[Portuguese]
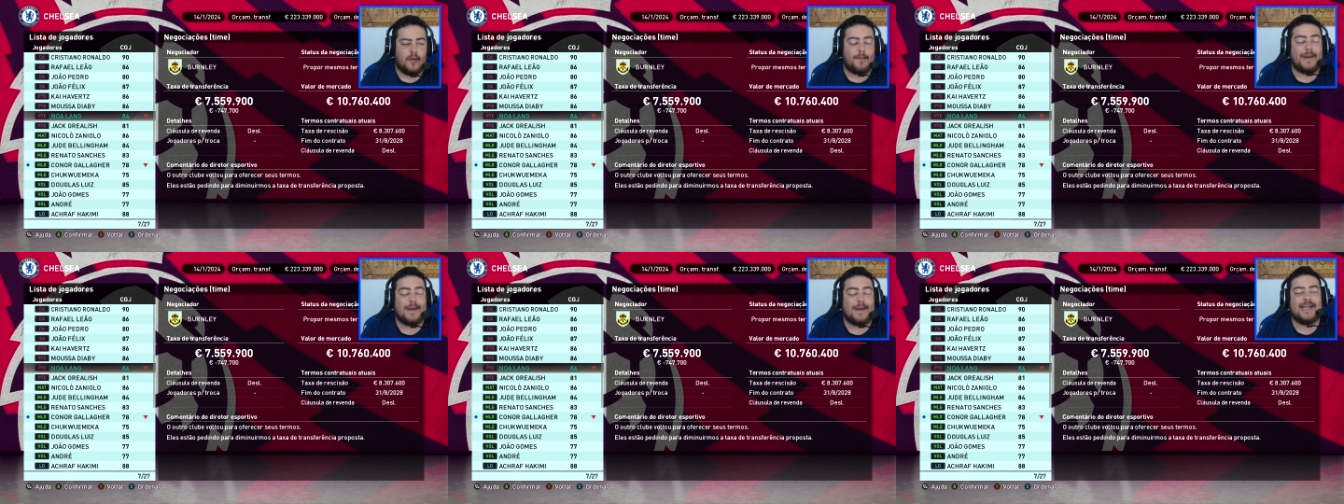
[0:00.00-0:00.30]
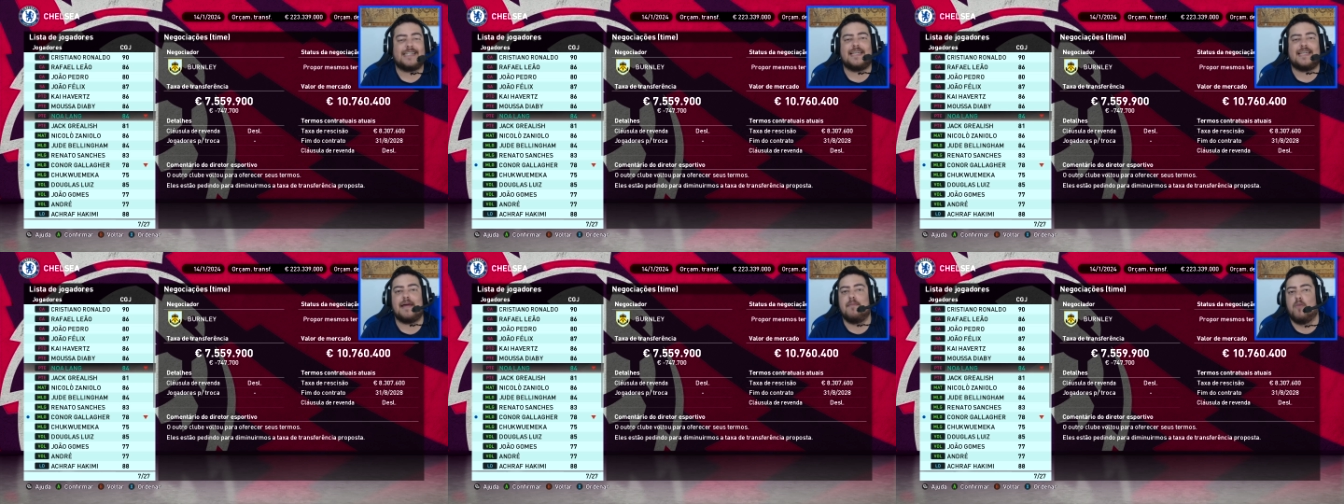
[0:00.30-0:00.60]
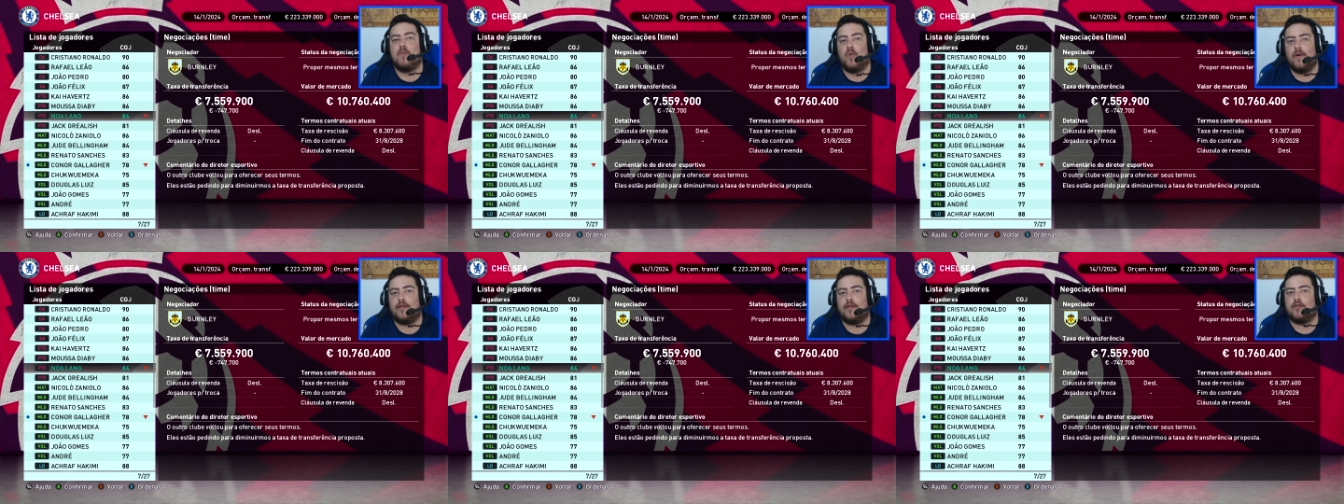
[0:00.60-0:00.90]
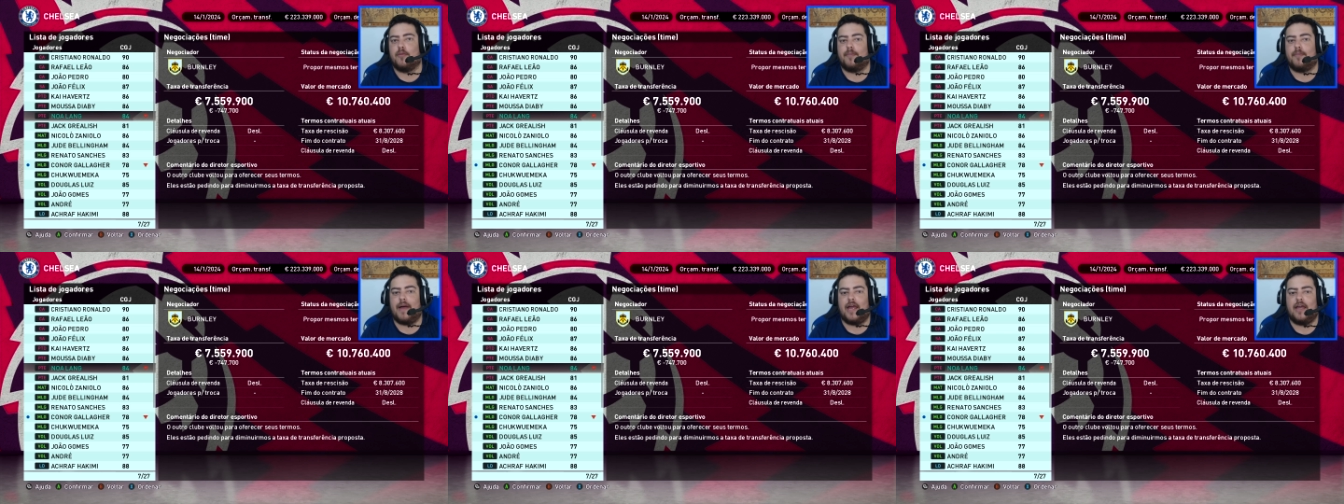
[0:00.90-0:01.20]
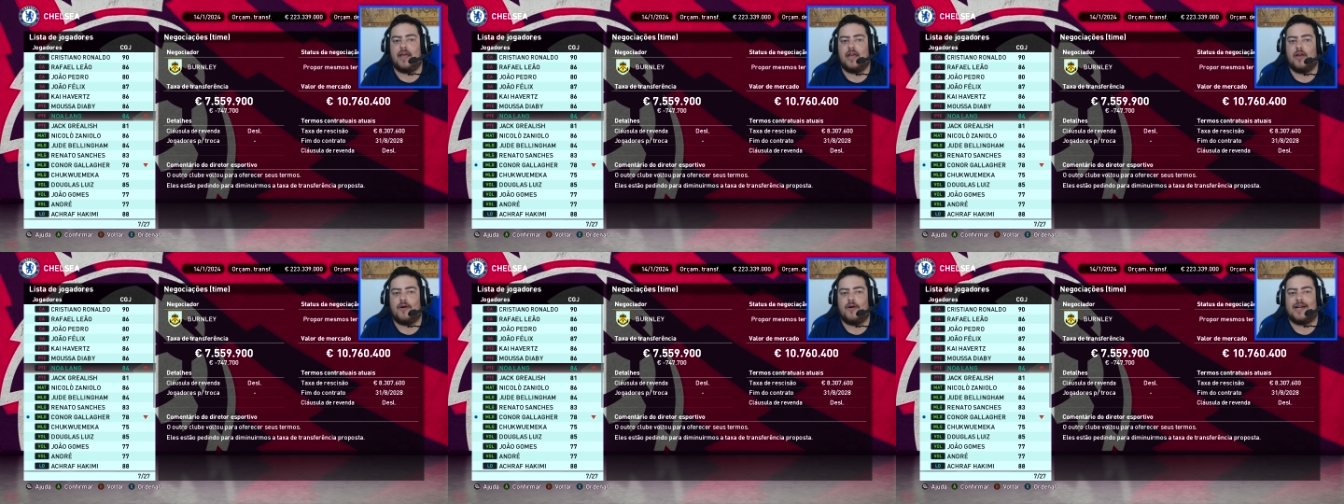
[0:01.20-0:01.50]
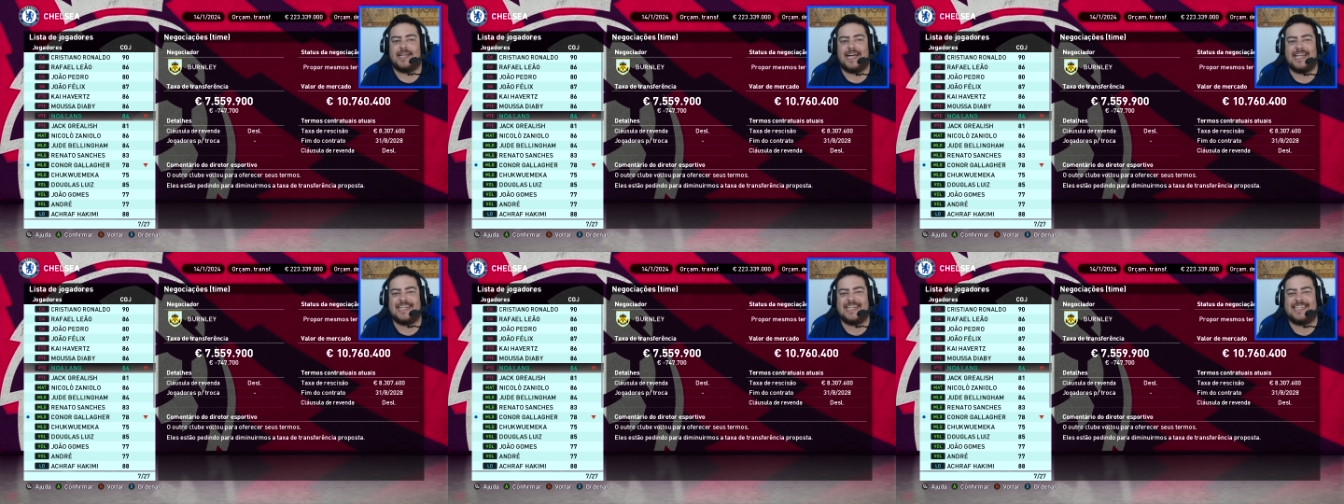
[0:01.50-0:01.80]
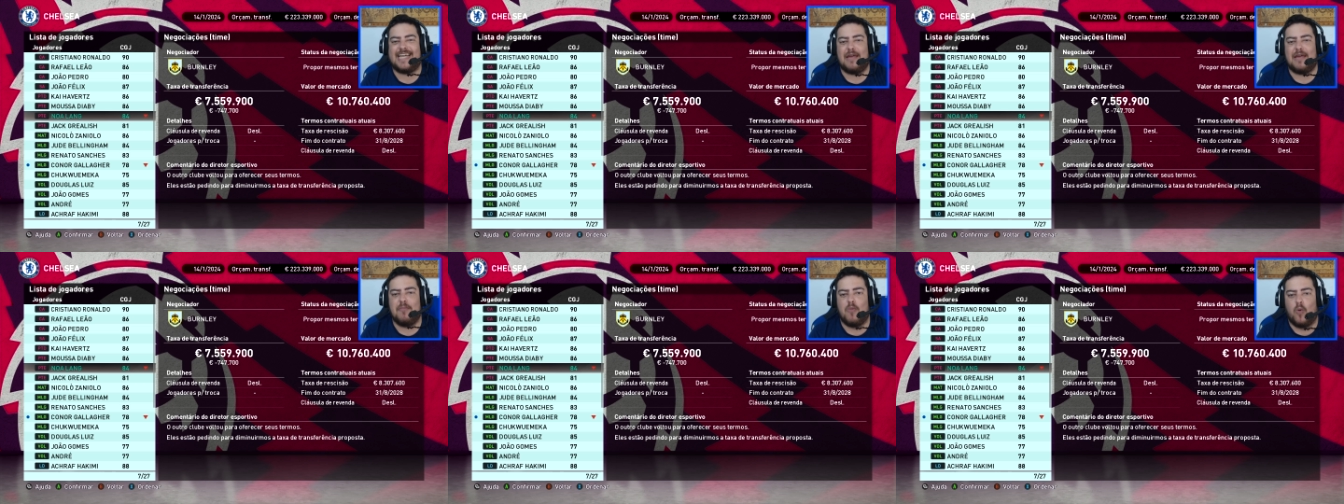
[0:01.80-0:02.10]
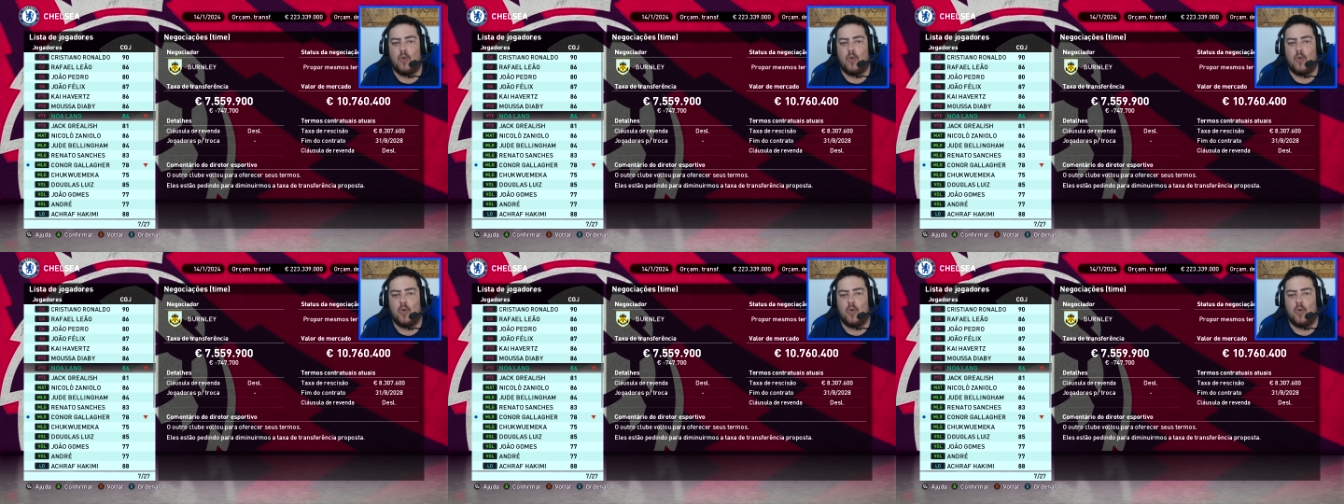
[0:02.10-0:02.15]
Eu pensei muito bem, eu analisei